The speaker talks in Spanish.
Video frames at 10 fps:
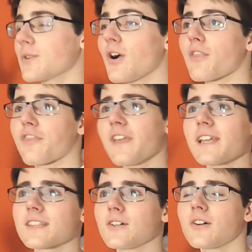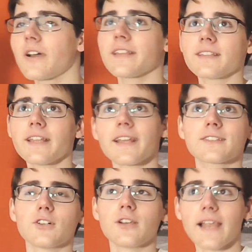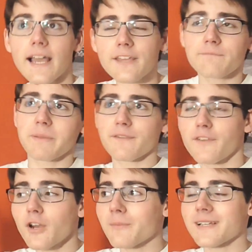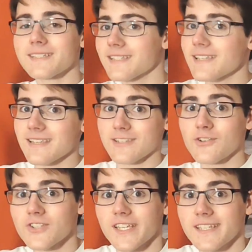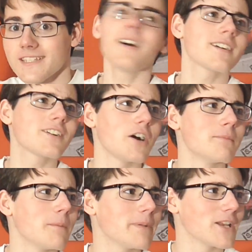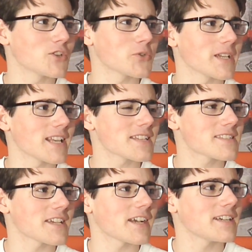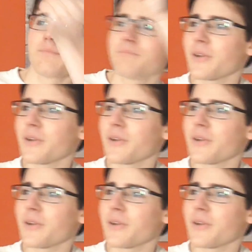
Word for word: concierto en directo, live performance y esas cosas. Como piloto inglés, chica.